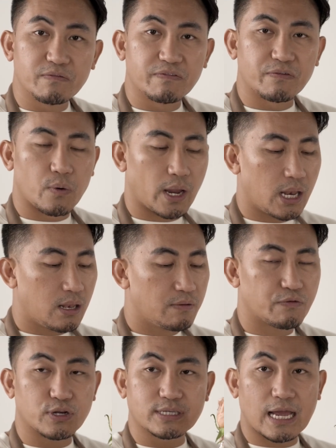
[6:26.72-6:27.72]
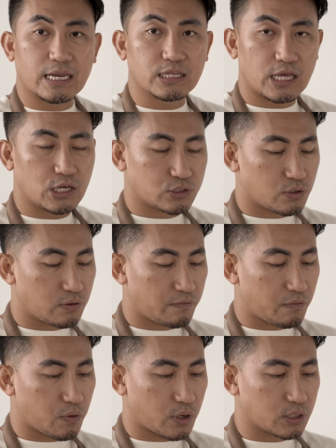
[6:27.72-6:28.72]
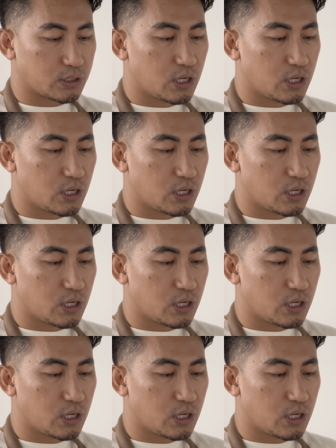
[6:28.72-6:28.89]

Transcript: foil for sanitation, of course.